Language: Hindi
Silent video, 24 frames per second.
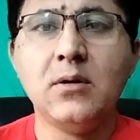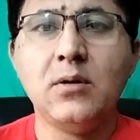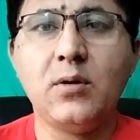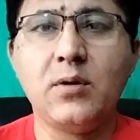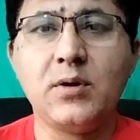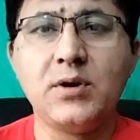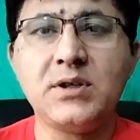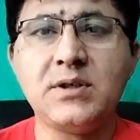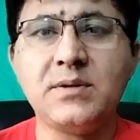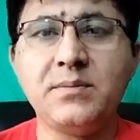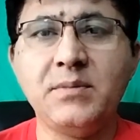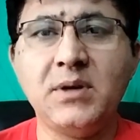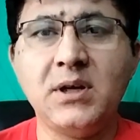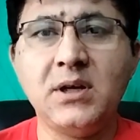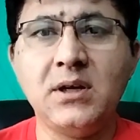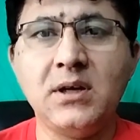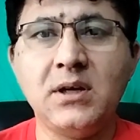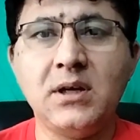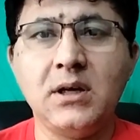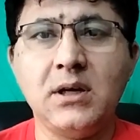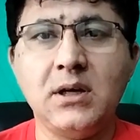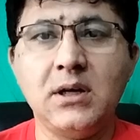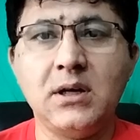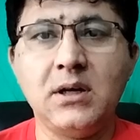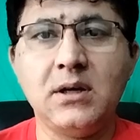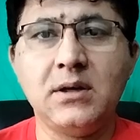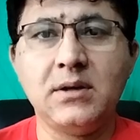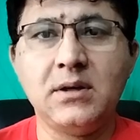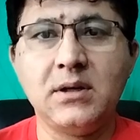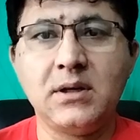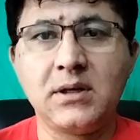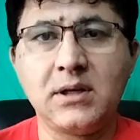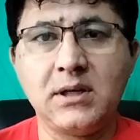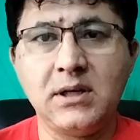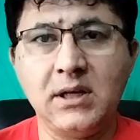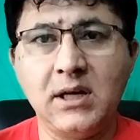और
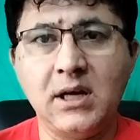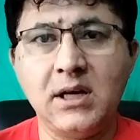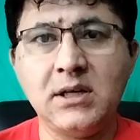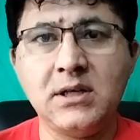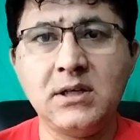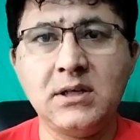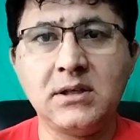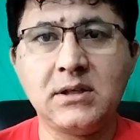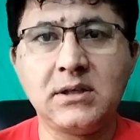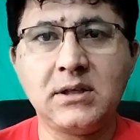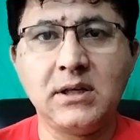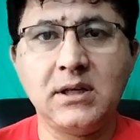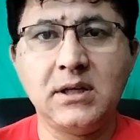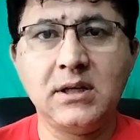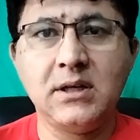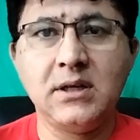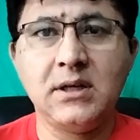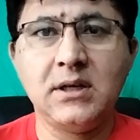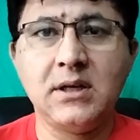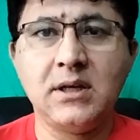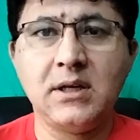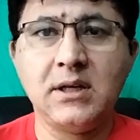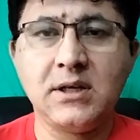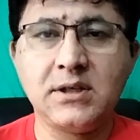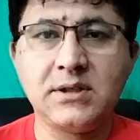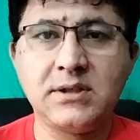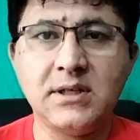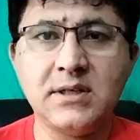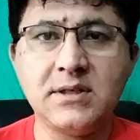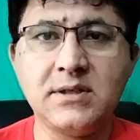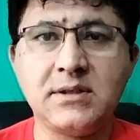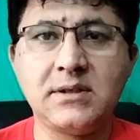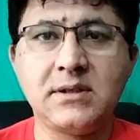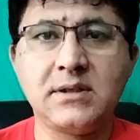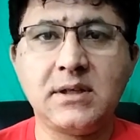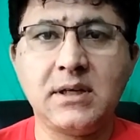इसमें गिलानी के
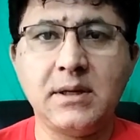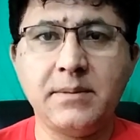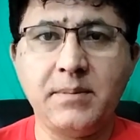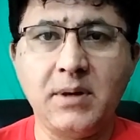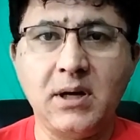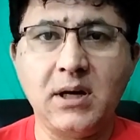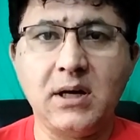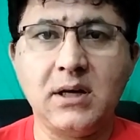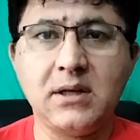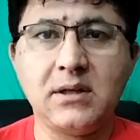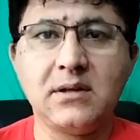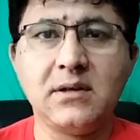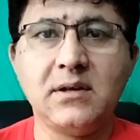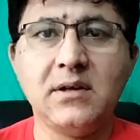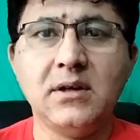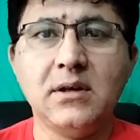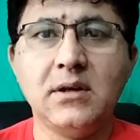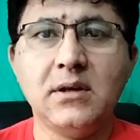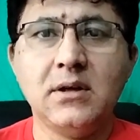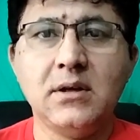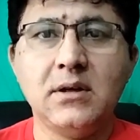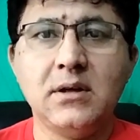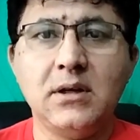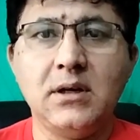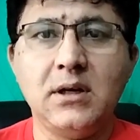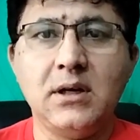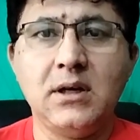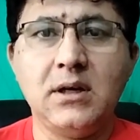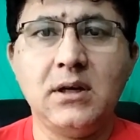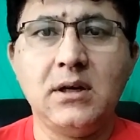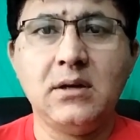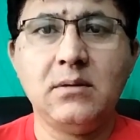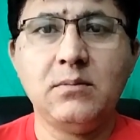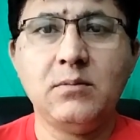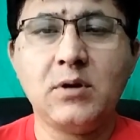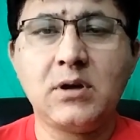एलेक्शन के बाद
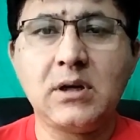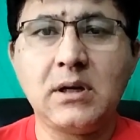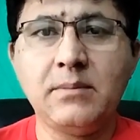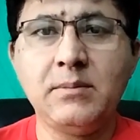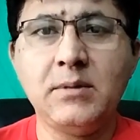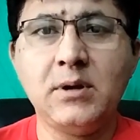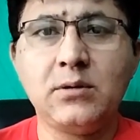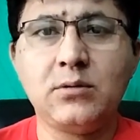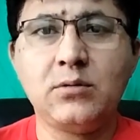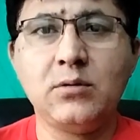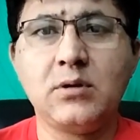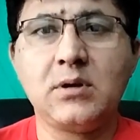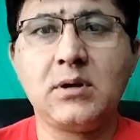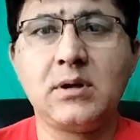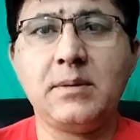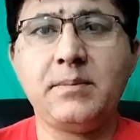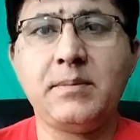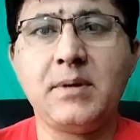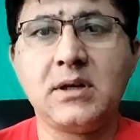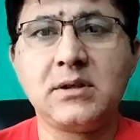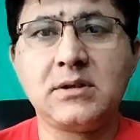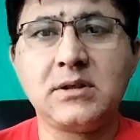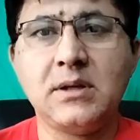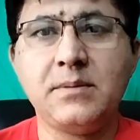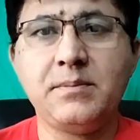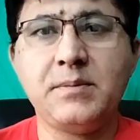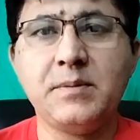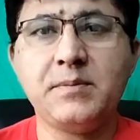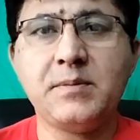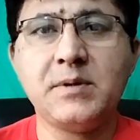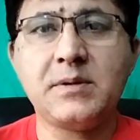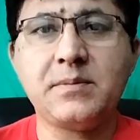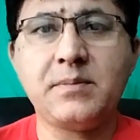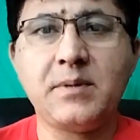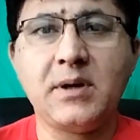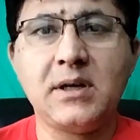मुकम्मल तौर पर पाकिस्तान
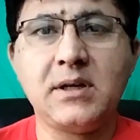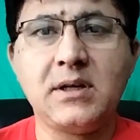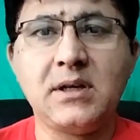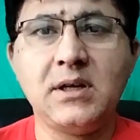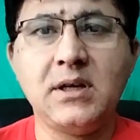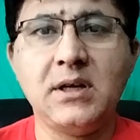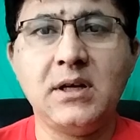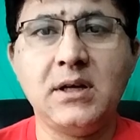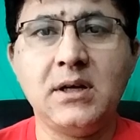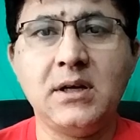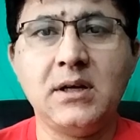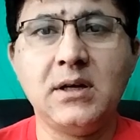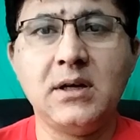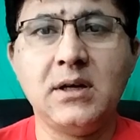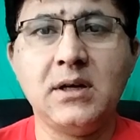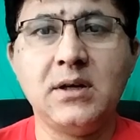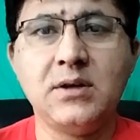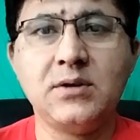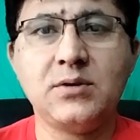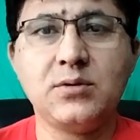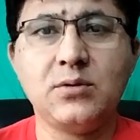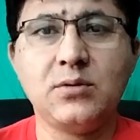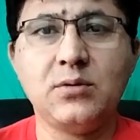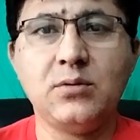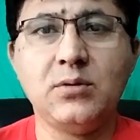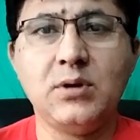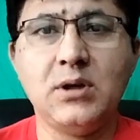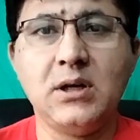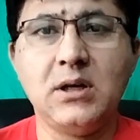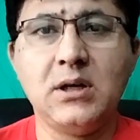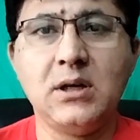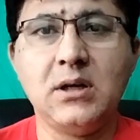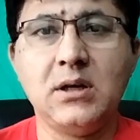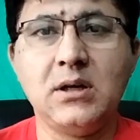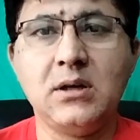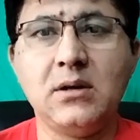पीपल्स पार्टी ने जो
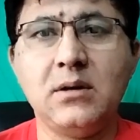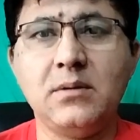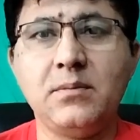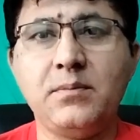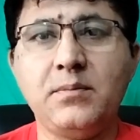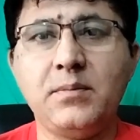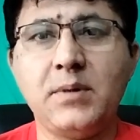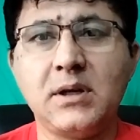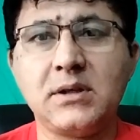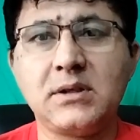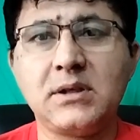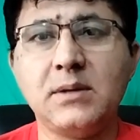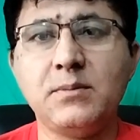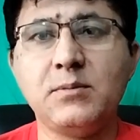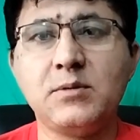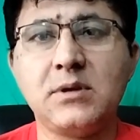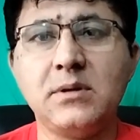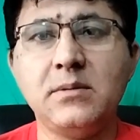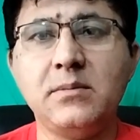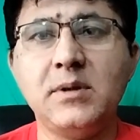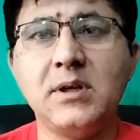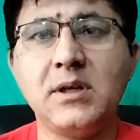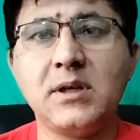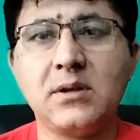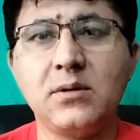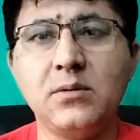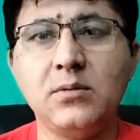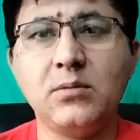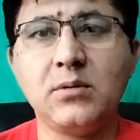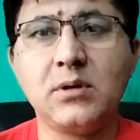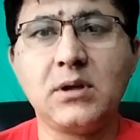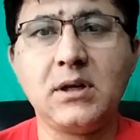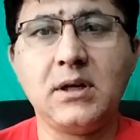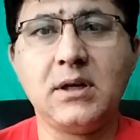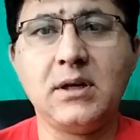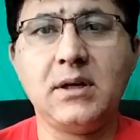पाकिस्तान मुस्लिम लीग
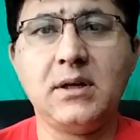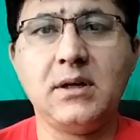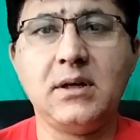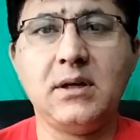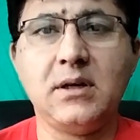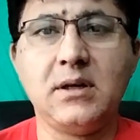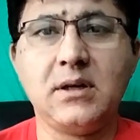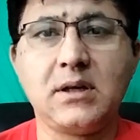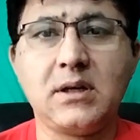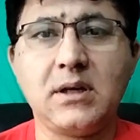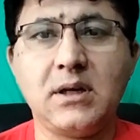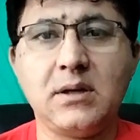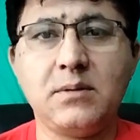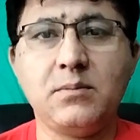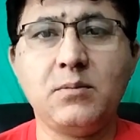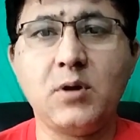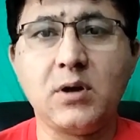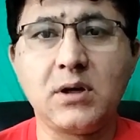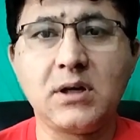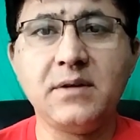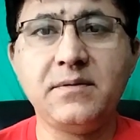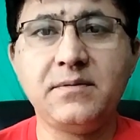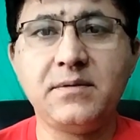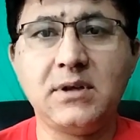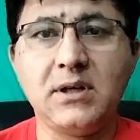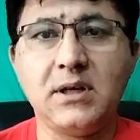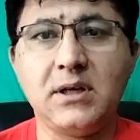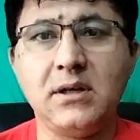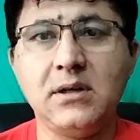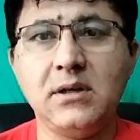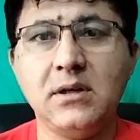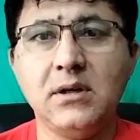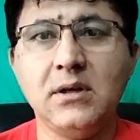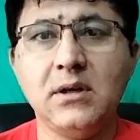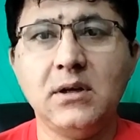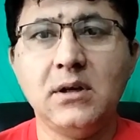नून का का मौक़ था
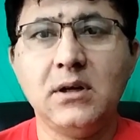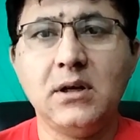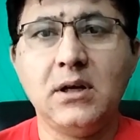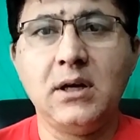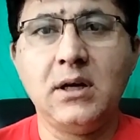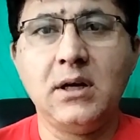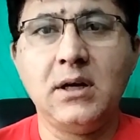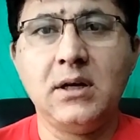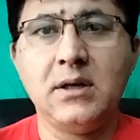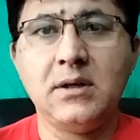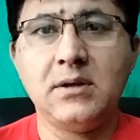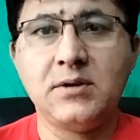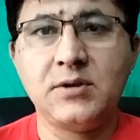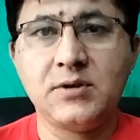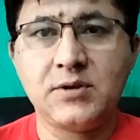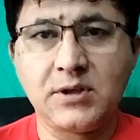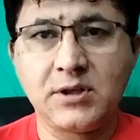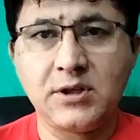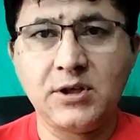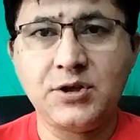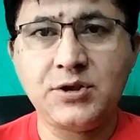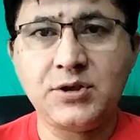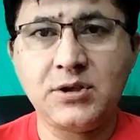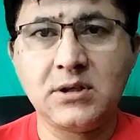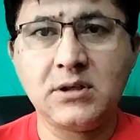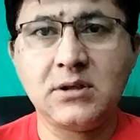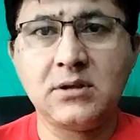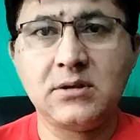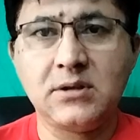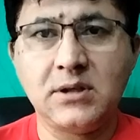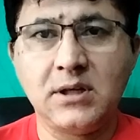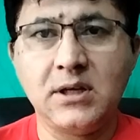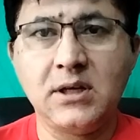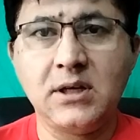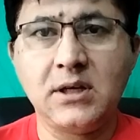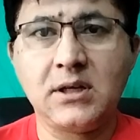रिजग्नेशन
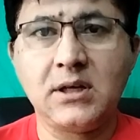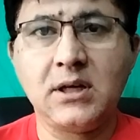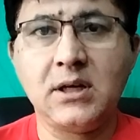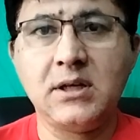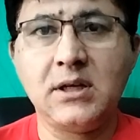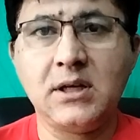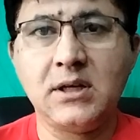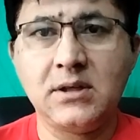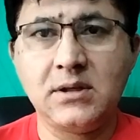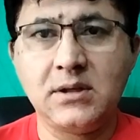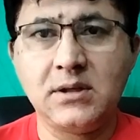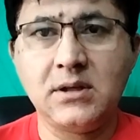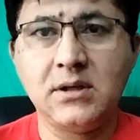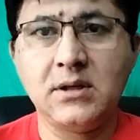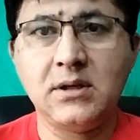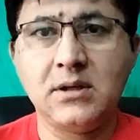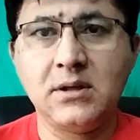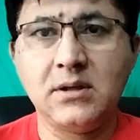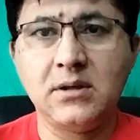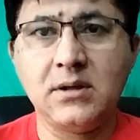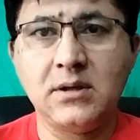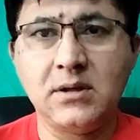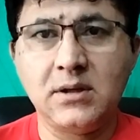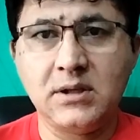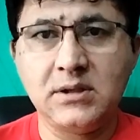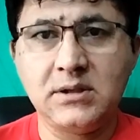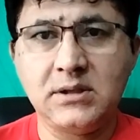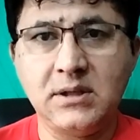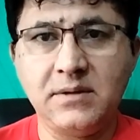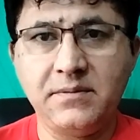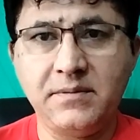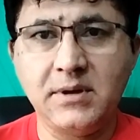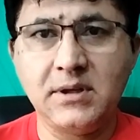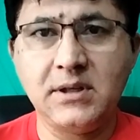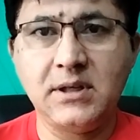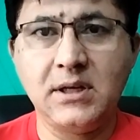देने का यानी
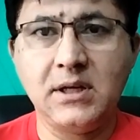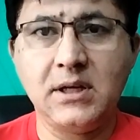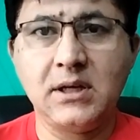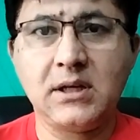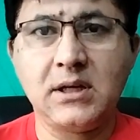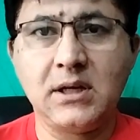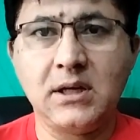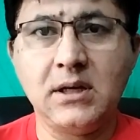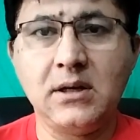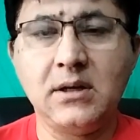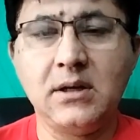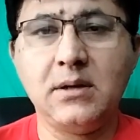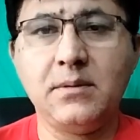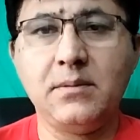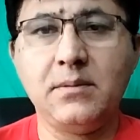इस्तीफ़े देने का